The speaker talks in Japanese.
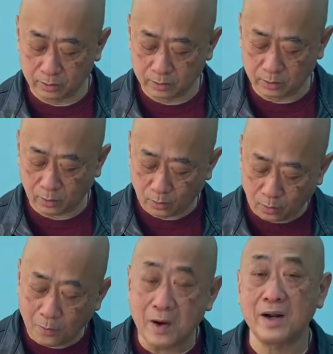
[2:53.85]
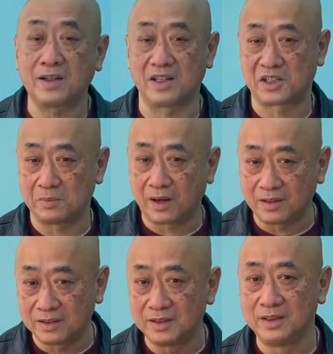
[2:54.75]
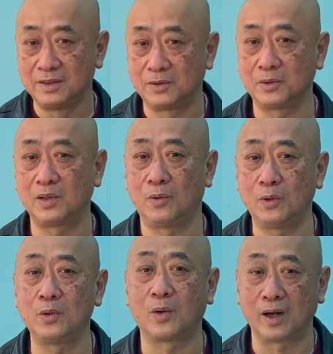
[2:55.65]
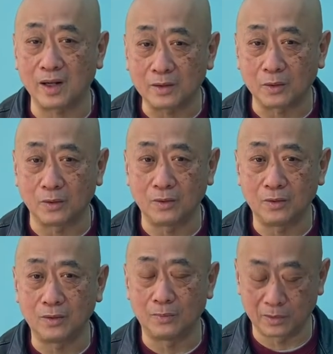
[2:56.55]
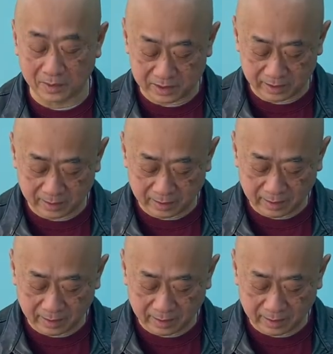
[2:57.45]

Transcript: そう思われてしまうことが多いのかなと思います。